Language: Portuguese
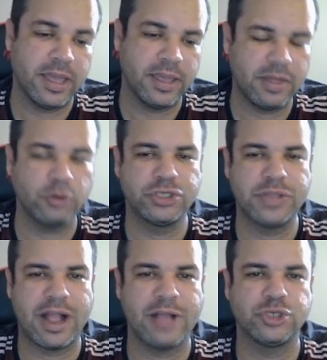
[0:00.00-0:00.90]
e não,
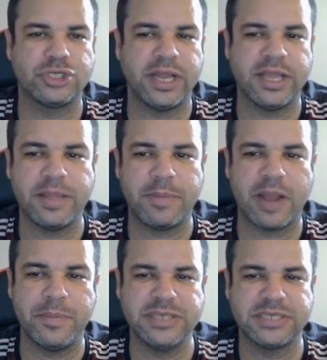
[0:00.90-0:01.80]
na casa os três, né?
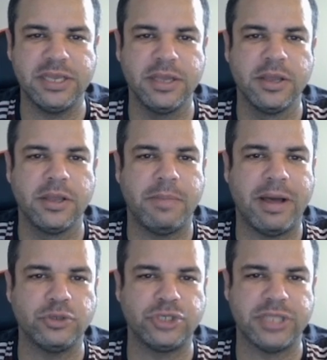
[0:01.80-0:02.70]
Parabéns aí
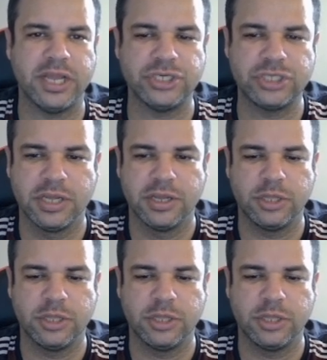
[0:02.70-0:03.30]
para os três.